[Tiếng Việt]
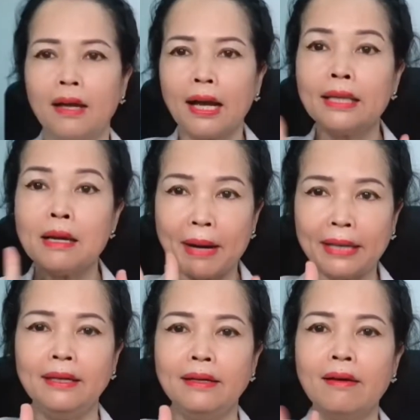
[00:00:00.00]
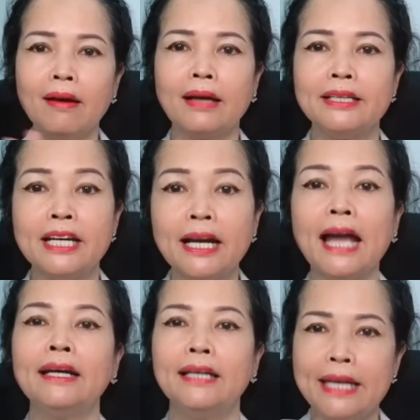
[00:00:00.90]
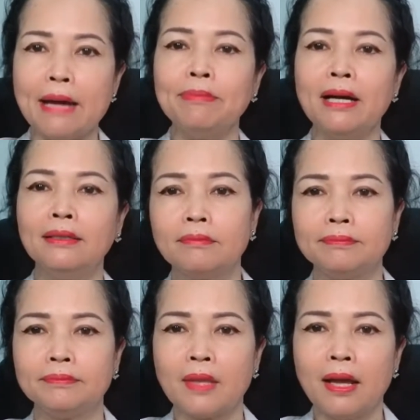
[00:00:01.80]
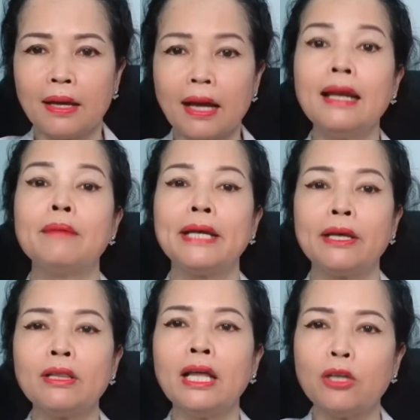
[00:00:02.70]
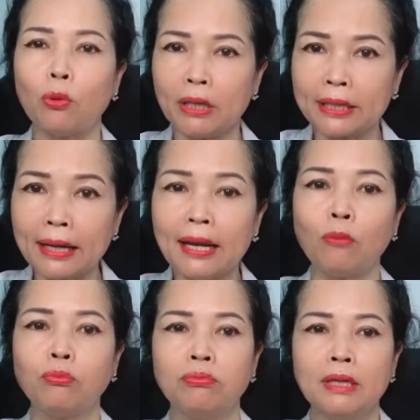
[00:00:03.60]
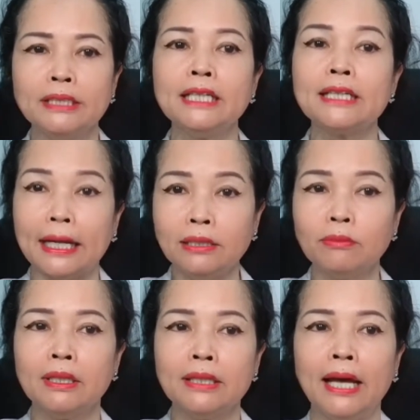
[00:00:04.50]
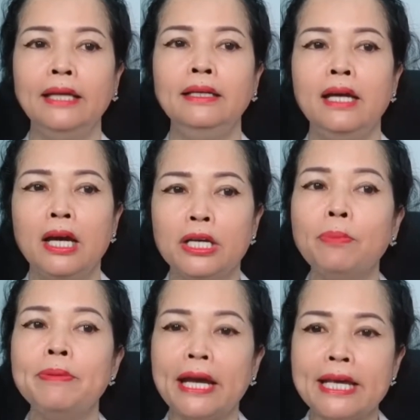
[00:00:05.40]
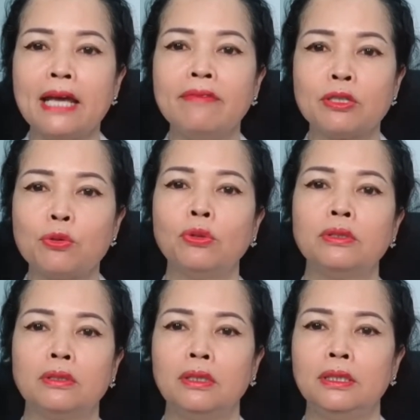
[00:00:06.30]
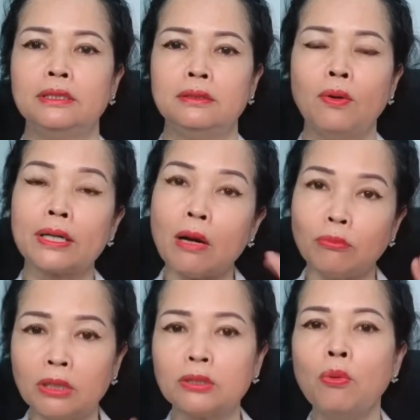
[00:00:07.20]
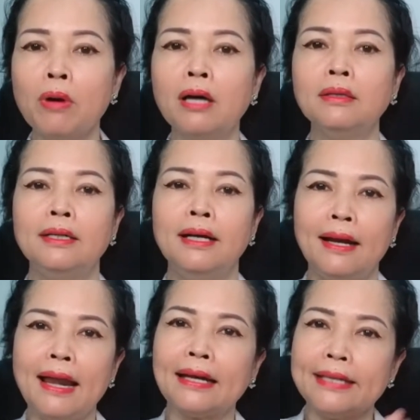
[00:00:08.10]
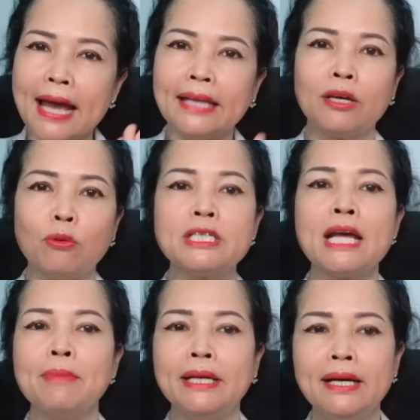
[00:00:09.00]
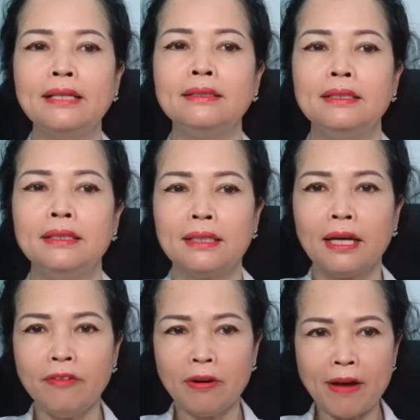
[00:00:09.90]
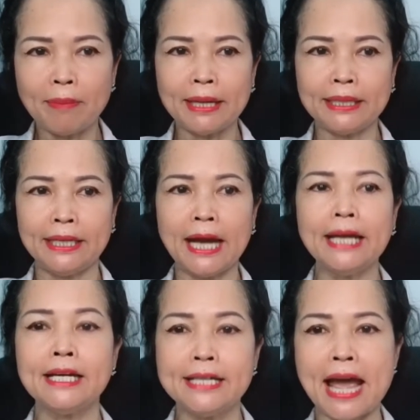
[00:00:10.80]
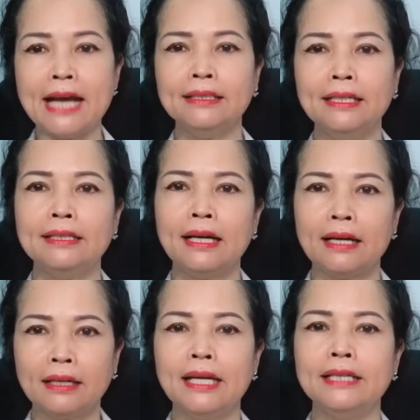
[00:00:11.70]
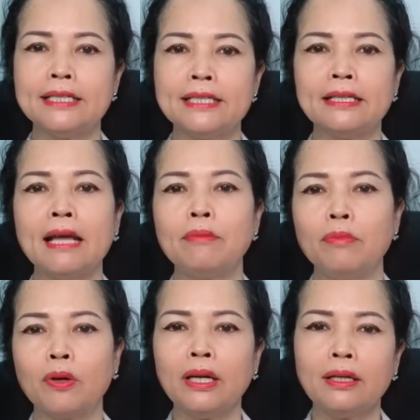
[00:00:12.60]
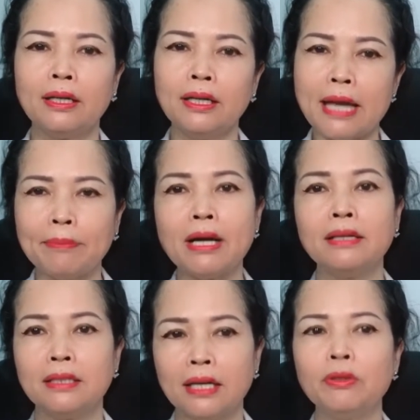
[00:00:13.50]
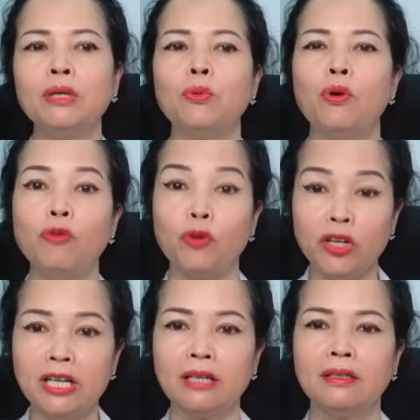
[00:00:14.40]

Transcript: cách thứ bảy đó là dừng ăn để giảm cân cách làm này có tác dụng là thanh lọc các chất thải trong cơ thể giúp dạ dày và ruột à, hoạt động được tốt hơn làn da thì cũng sáng mịn hơn cái phương pháp này thì khá đơn giản nên là gần đây sẽ trở thành một cách cái giảm cân được yêu thích của phụ nữ nhật